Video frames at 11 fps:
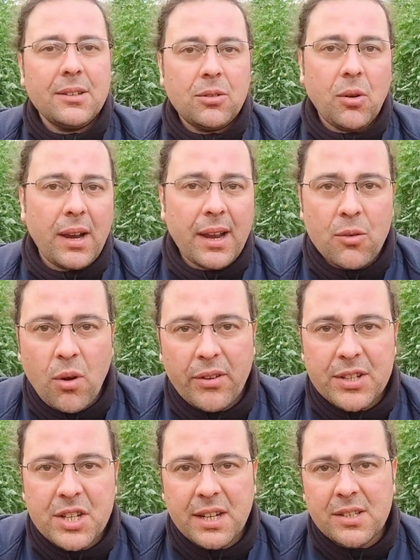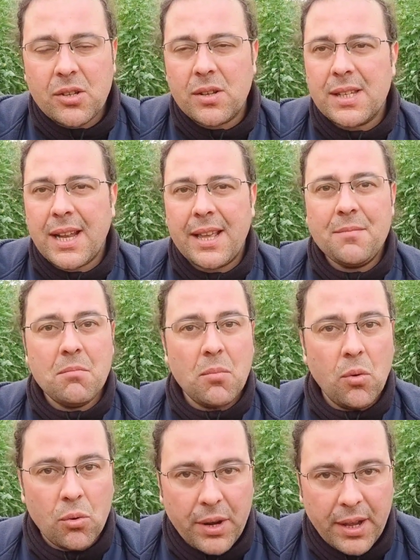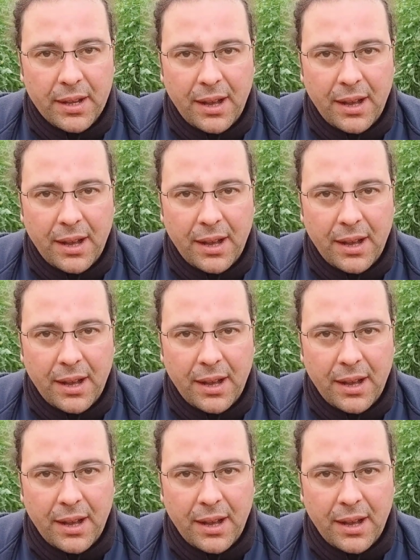quella nuova generazione sarà immune